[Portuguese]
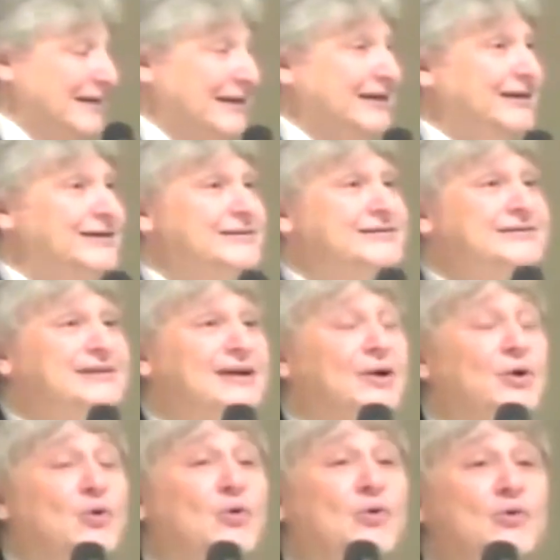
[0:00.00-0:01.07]
e que se
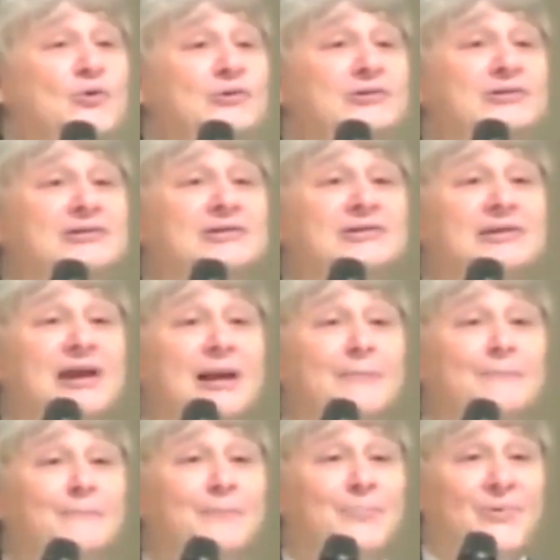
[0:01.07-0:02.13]

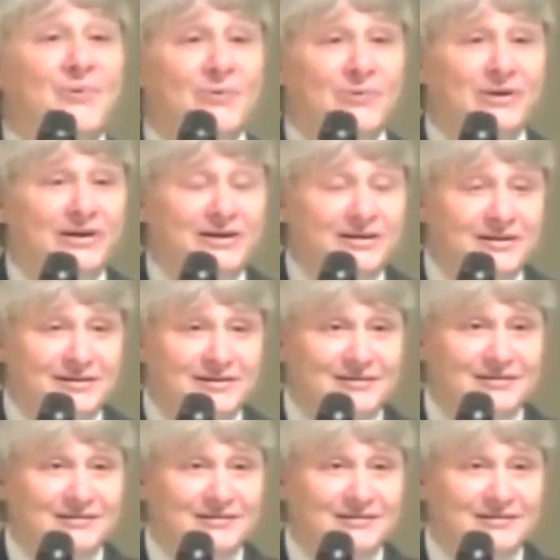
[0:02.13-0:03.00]
contrapõe